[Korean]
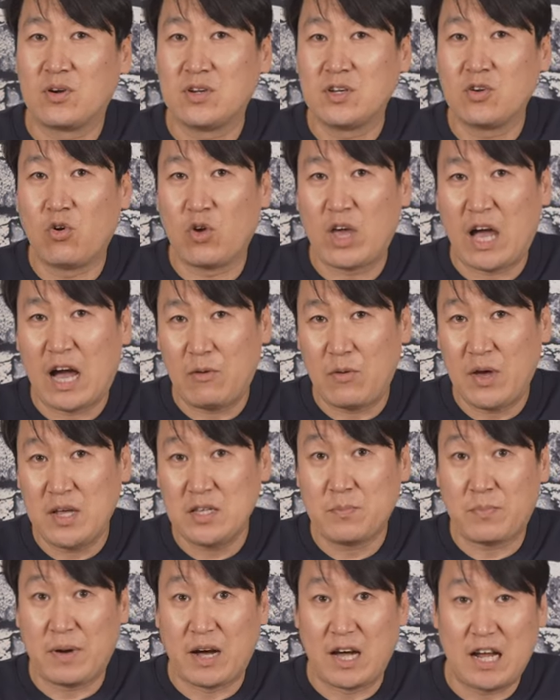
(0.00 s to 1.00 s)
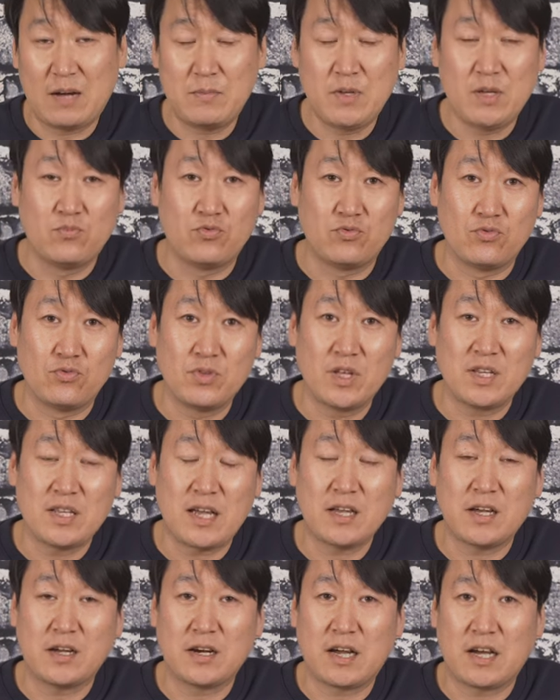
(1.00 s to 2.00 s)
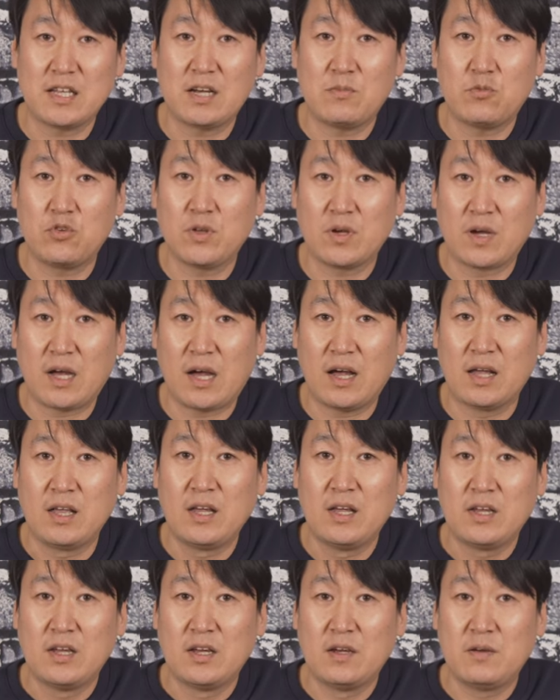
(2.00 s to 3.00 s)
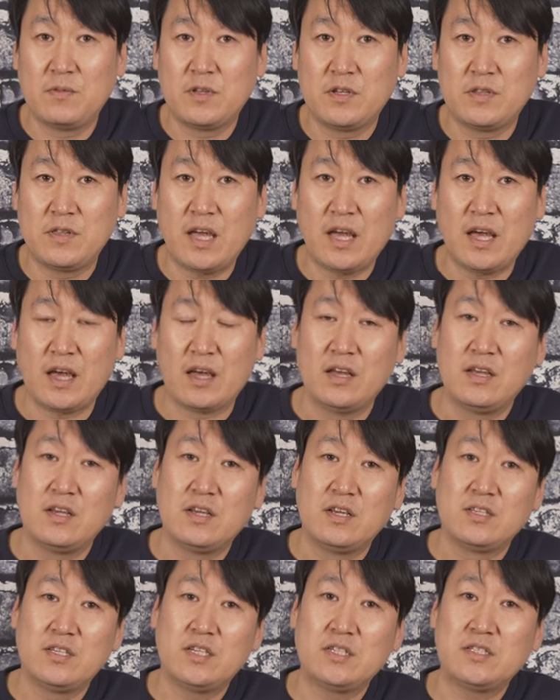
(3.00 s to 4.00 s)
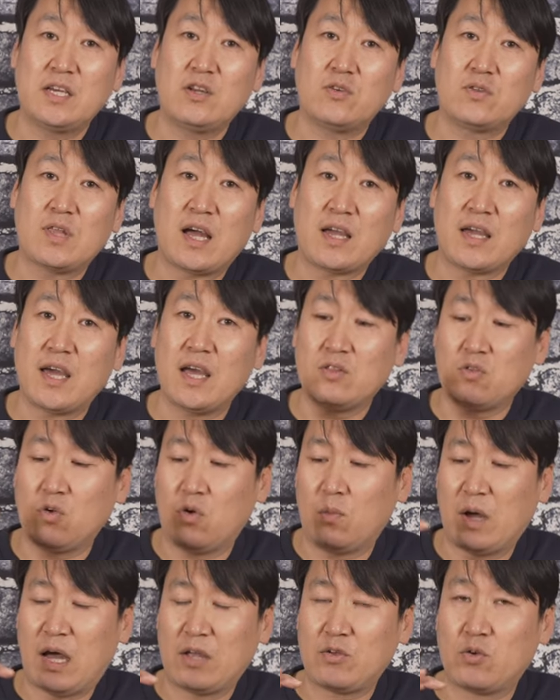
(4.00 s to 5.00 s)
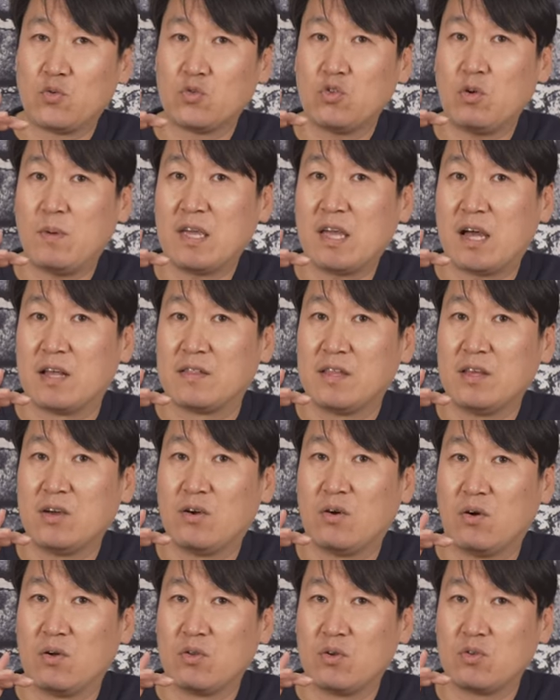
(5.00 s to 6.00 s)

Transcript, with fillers: 그리고 야외에서 바람이 부는데 사격을 하다 보니까 있는데, 실제로 타켓도 뭐한요 정도밖에 안 돼요.